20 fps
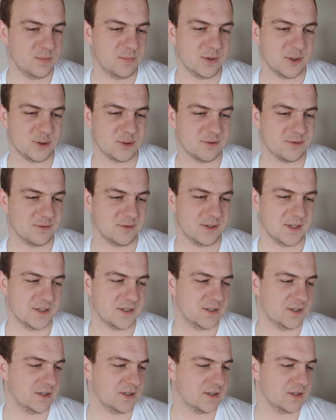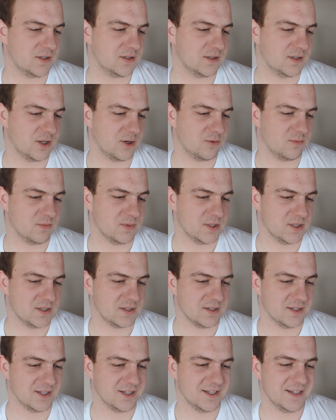po prostu jesteś
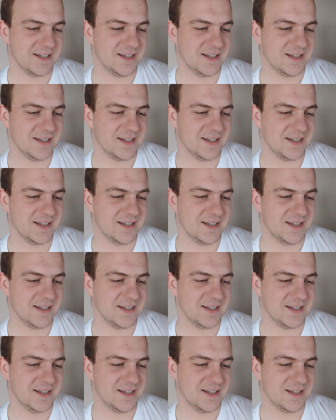zarąbisty.